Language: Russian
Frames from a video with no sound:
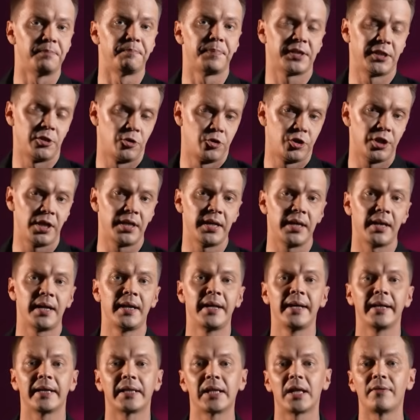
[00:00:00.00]
посещения
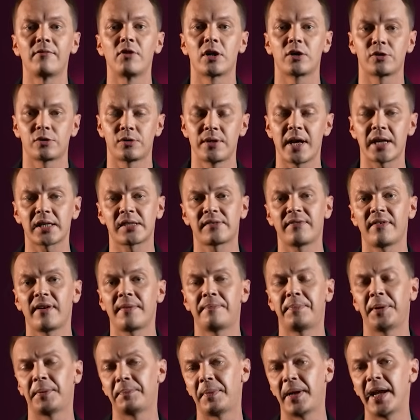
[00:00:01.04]
главой государства
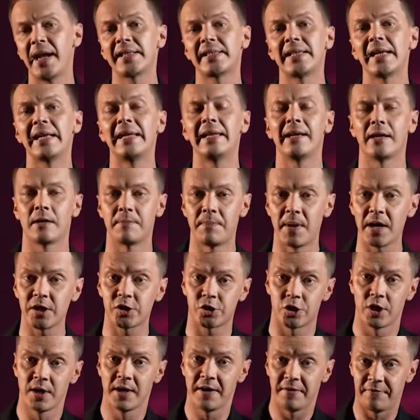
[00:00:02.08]
предприятия «Легмаш»
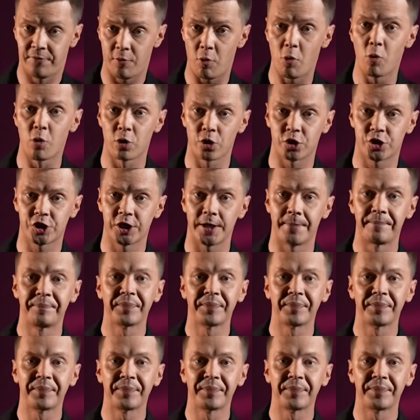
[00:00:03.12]
в Орше.